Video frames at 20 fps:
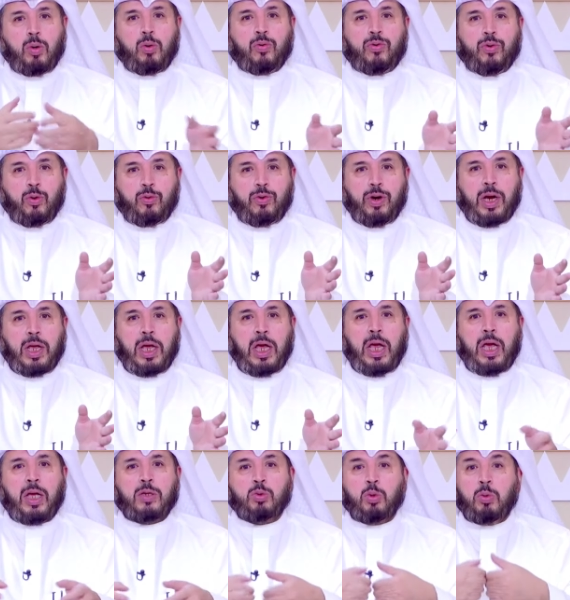وفي
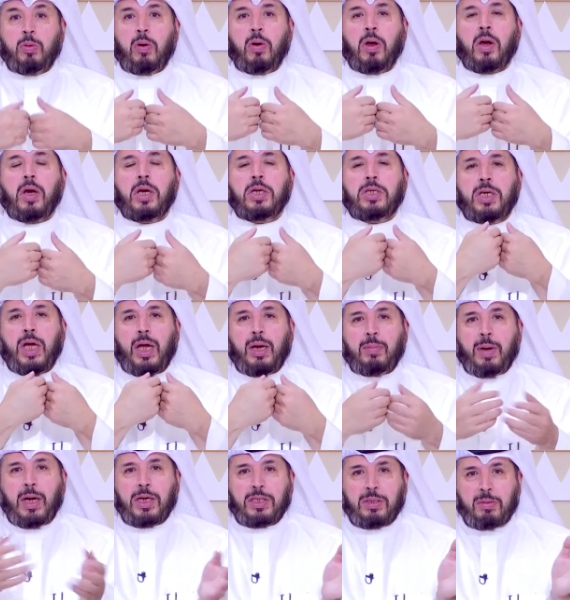الغيط والرجال
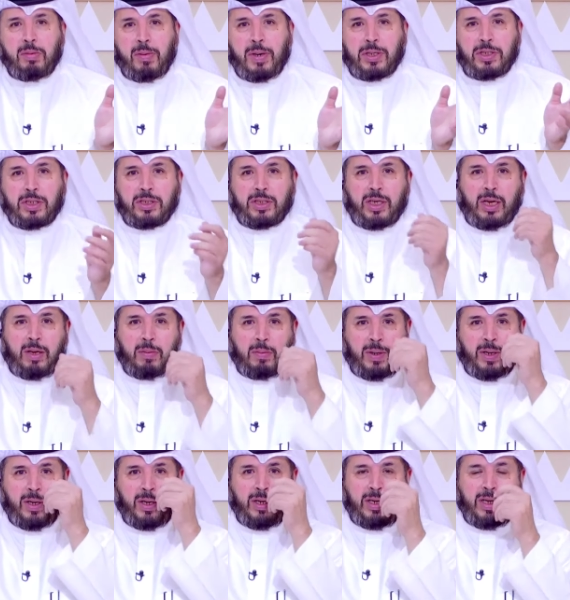ماشي ماشي طيبه
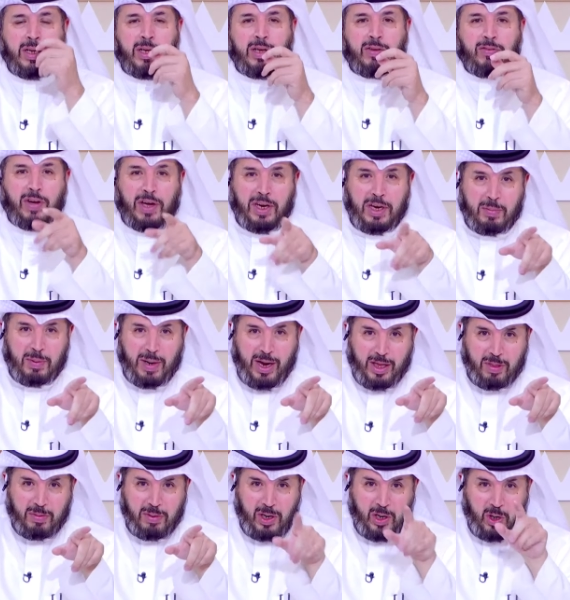احنا
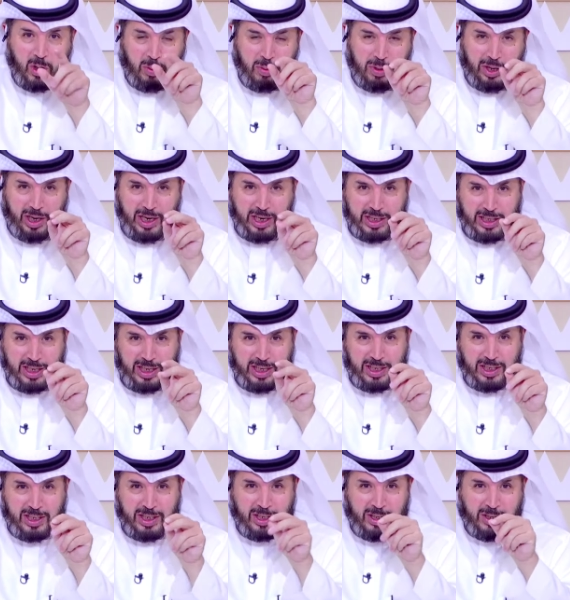بناخذ منه اليوم رحلته
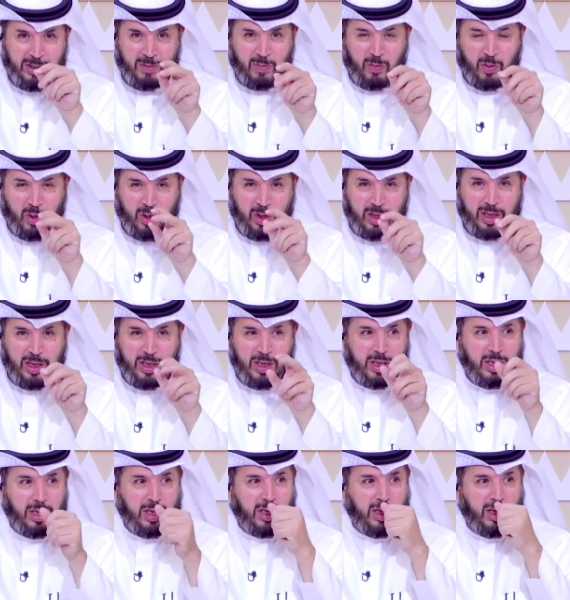آه،
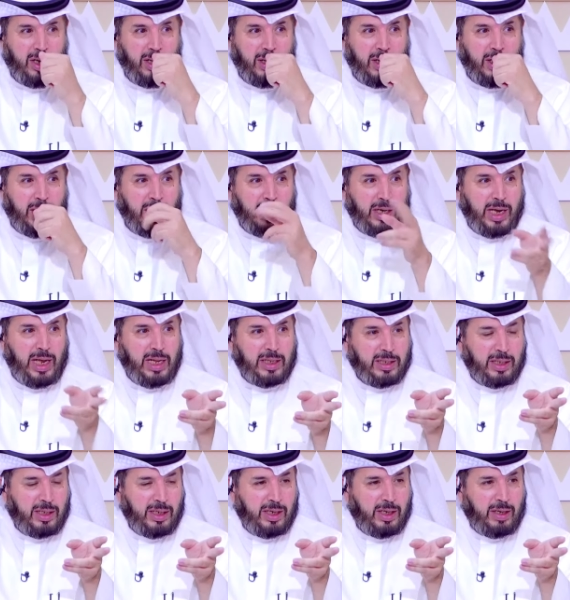آه،
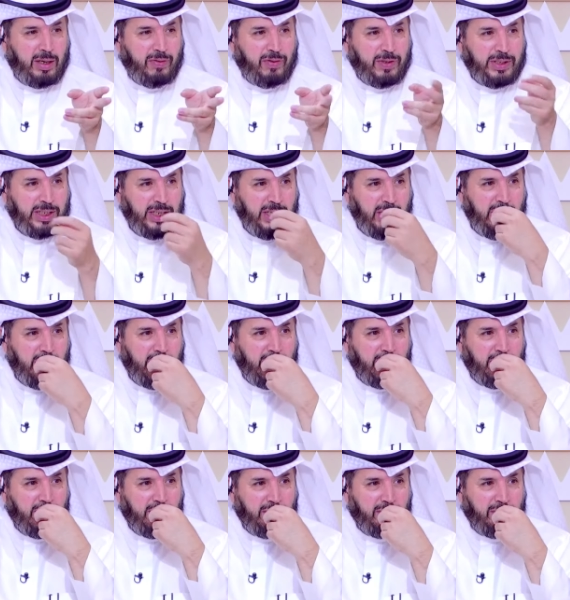كلت آه، فسيخ
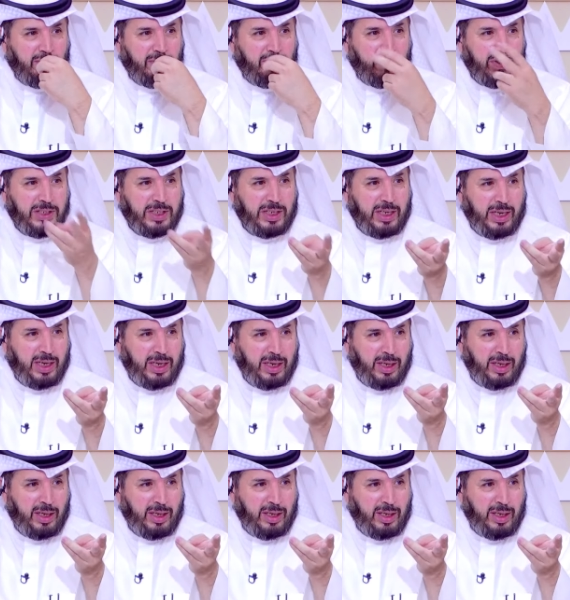فسيخ
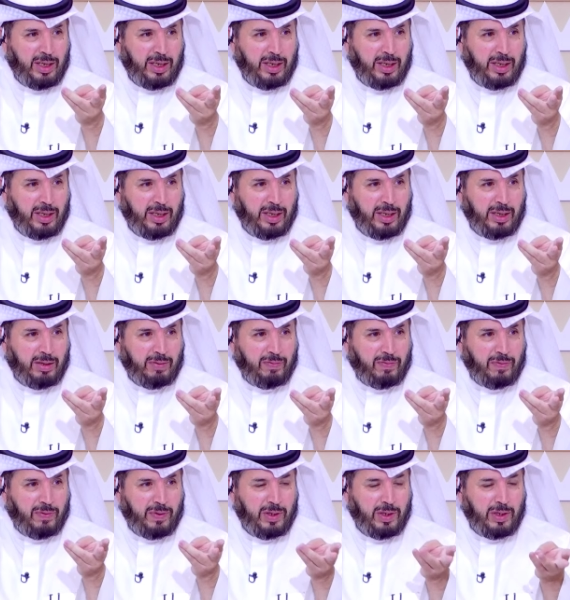ها
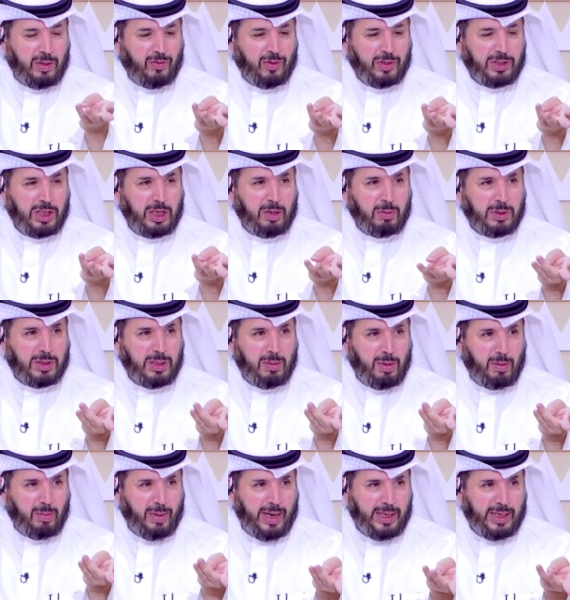فطير بالسمن
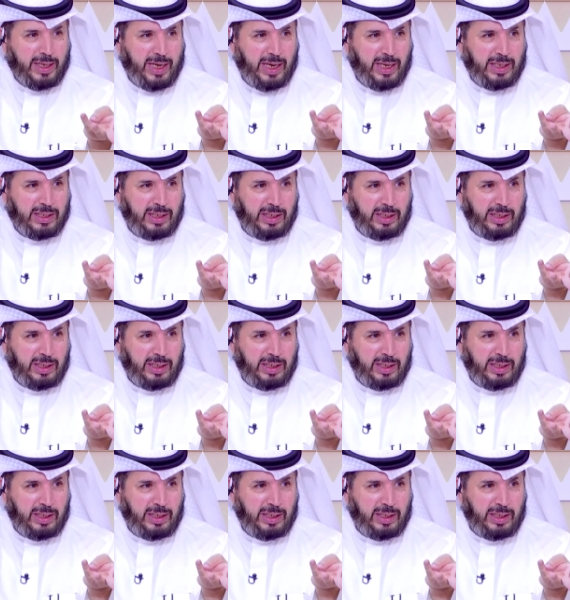البلدي كلته